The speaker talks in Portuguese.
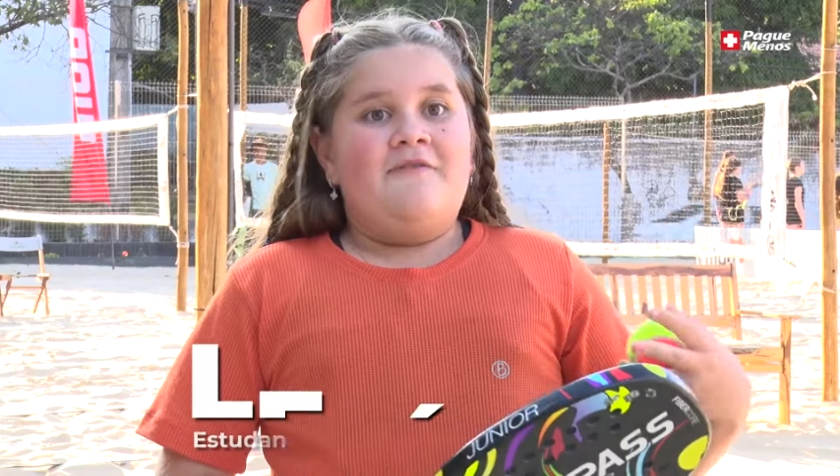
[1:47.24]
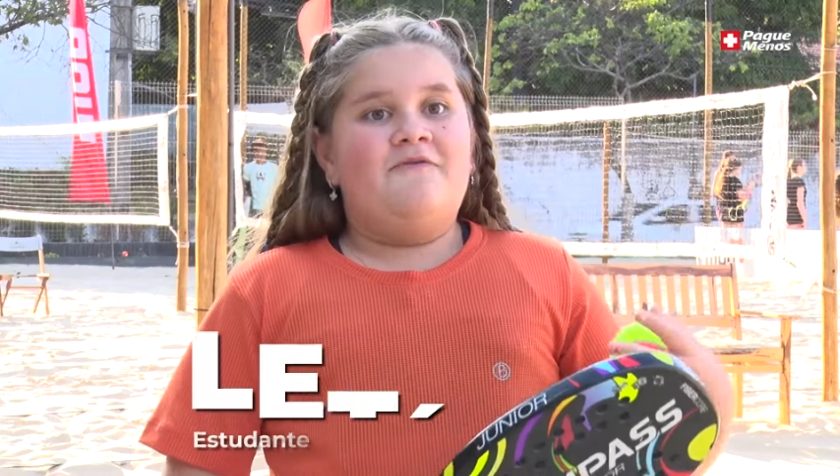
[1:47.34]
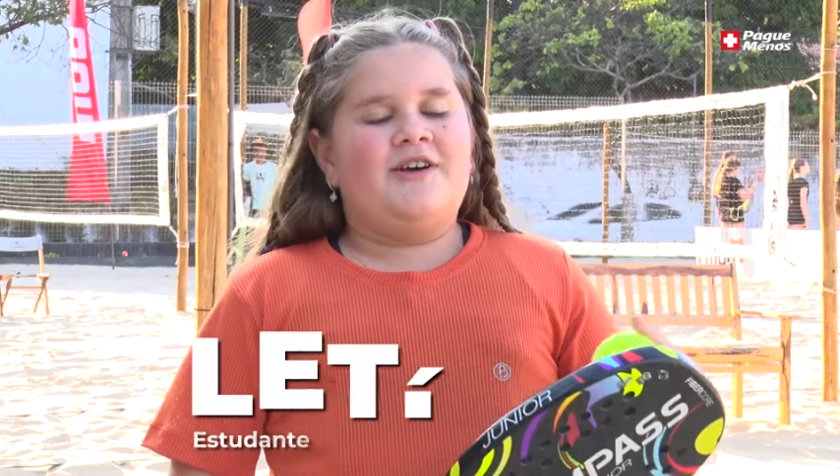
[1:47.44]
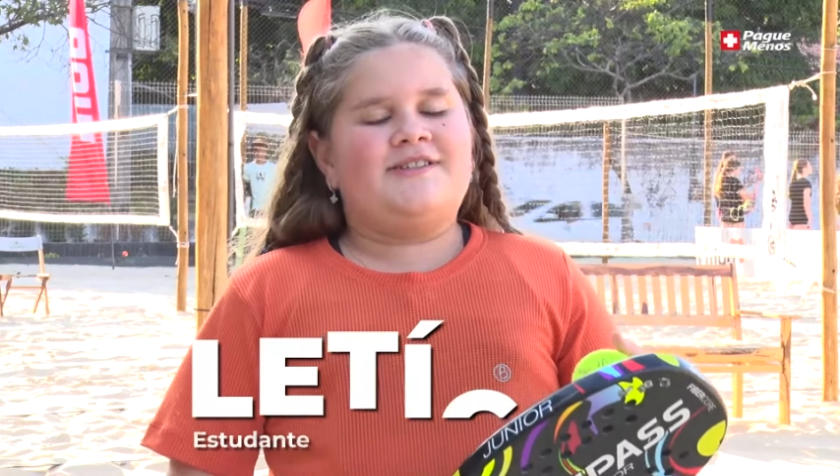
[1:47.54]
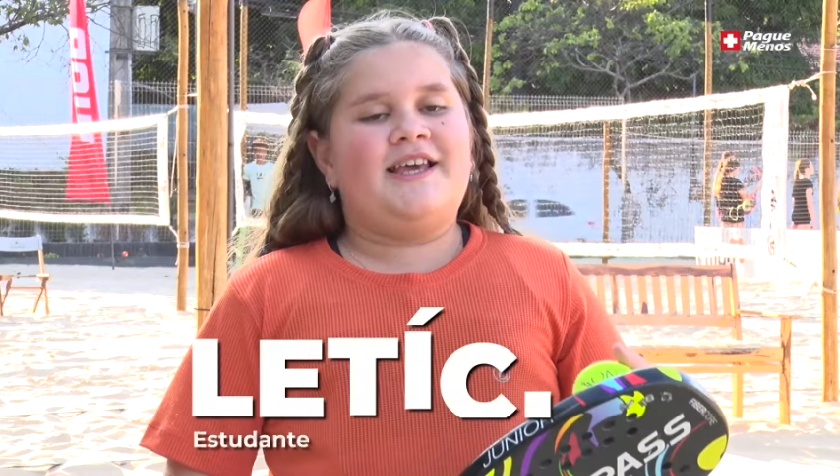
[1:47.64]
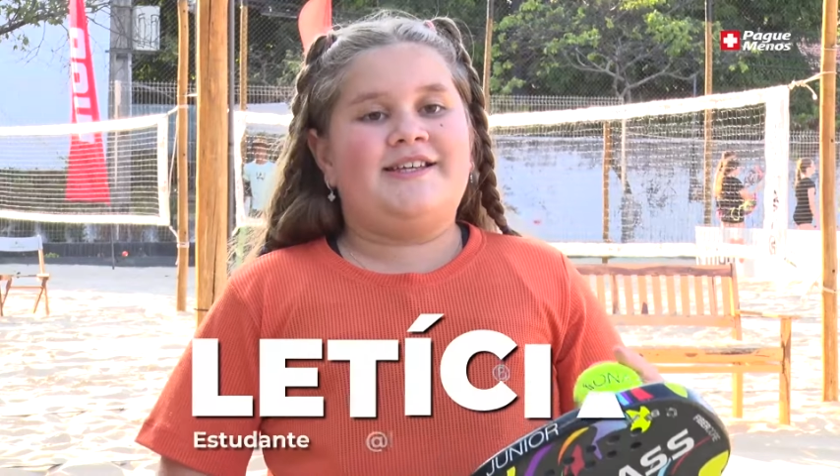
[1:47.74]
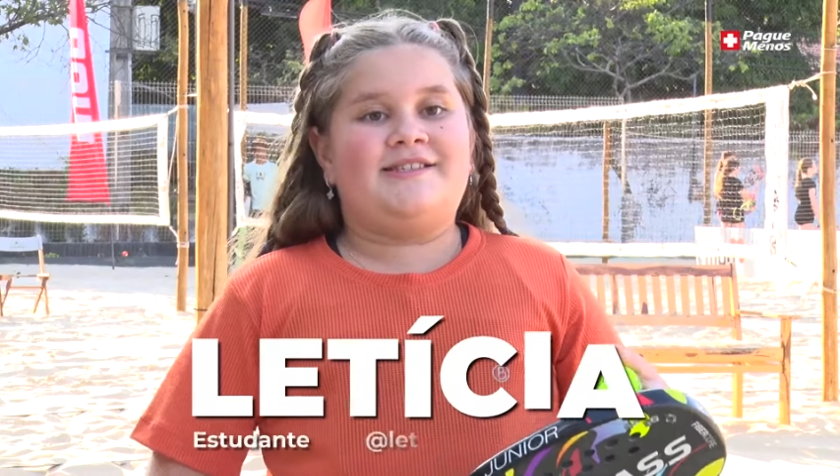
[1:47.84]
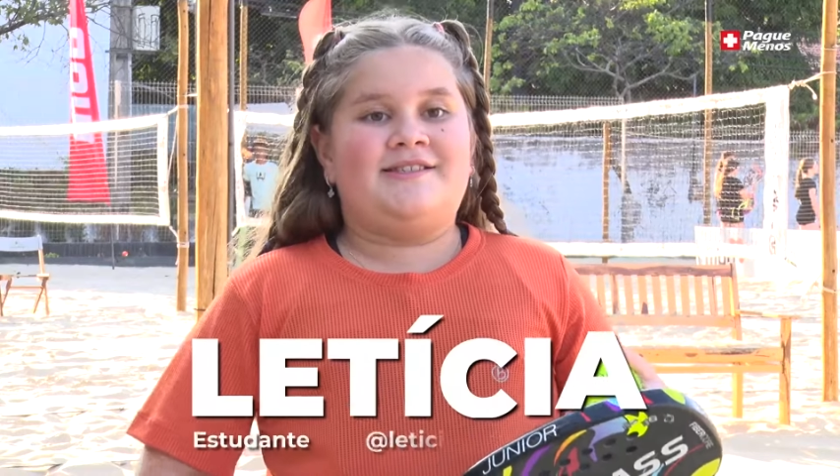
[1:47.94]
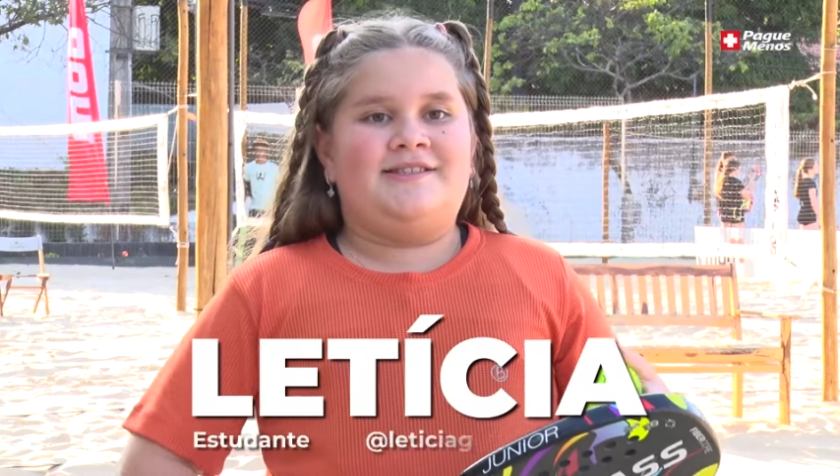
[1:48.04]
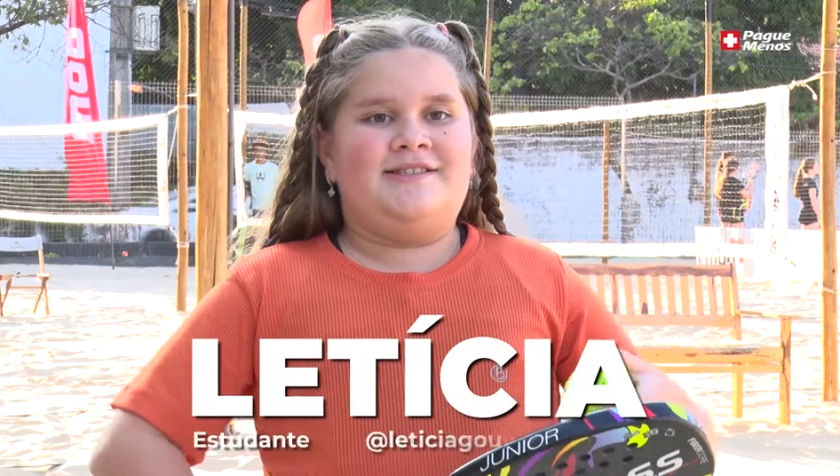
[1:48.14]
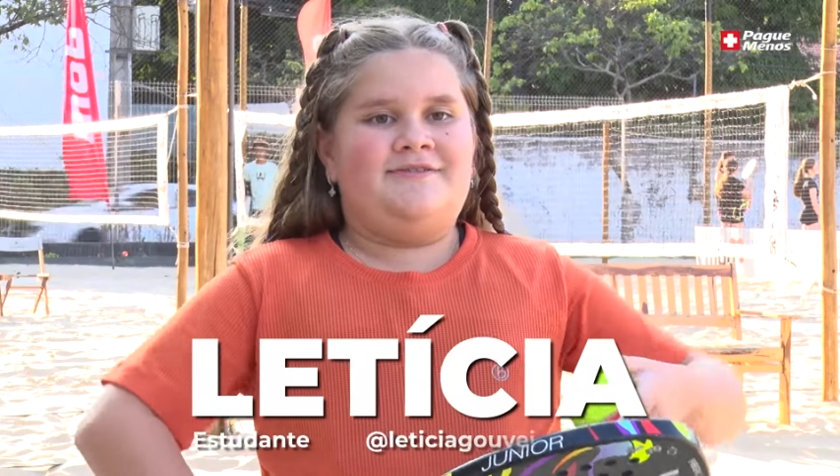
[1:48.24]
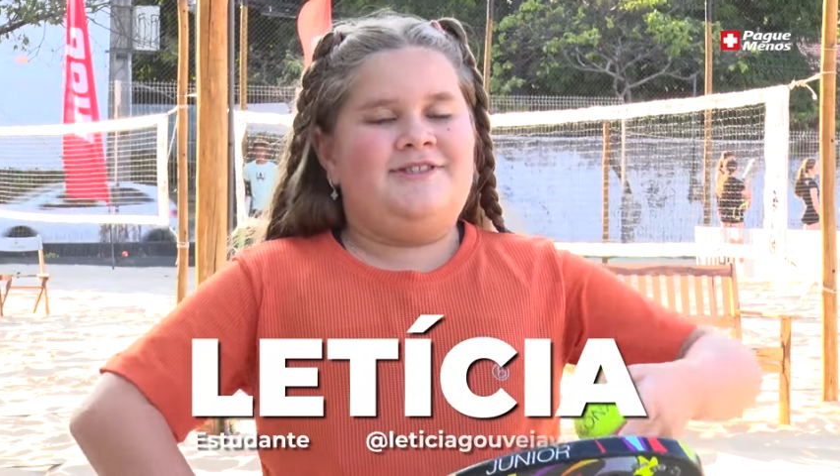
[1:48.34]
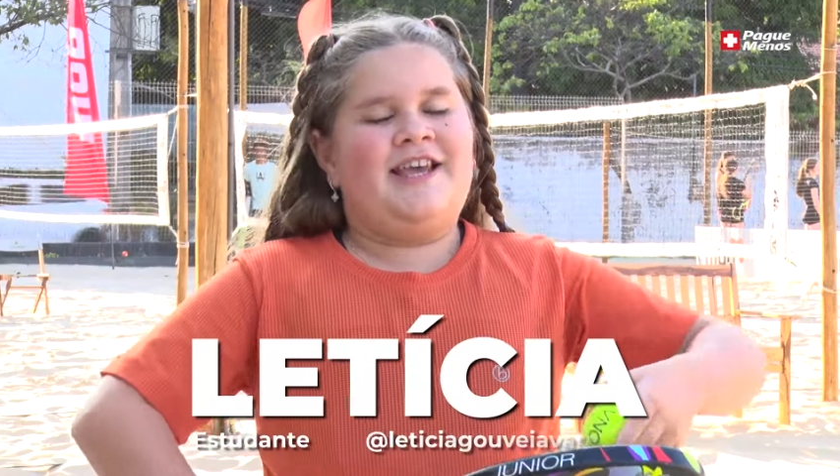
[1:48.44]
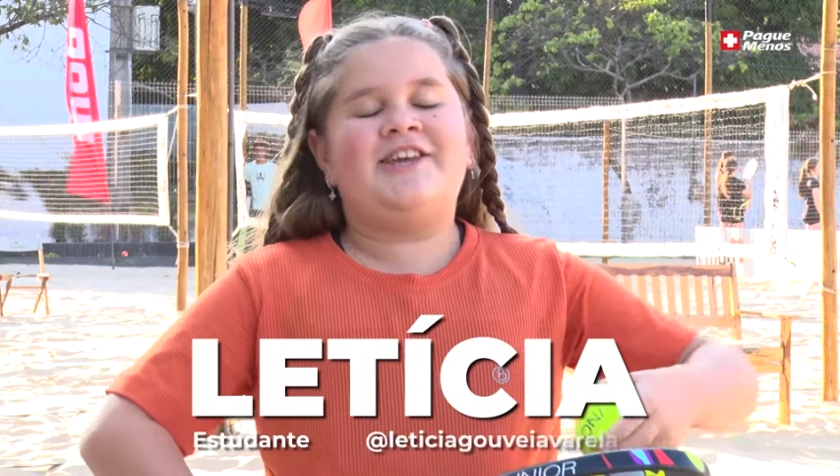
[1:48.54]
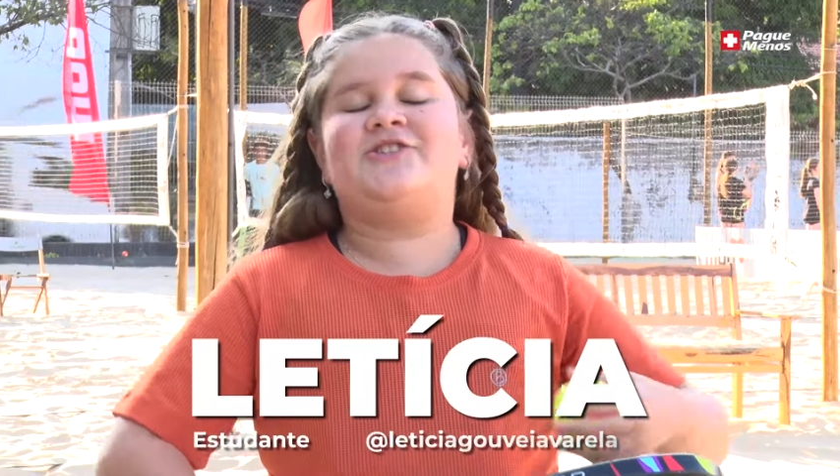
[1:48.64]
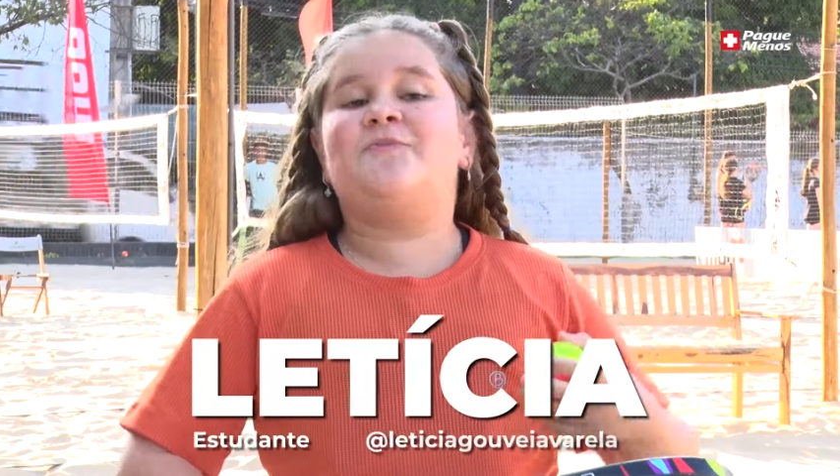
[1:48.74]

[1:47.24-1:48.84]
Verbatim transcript: você sente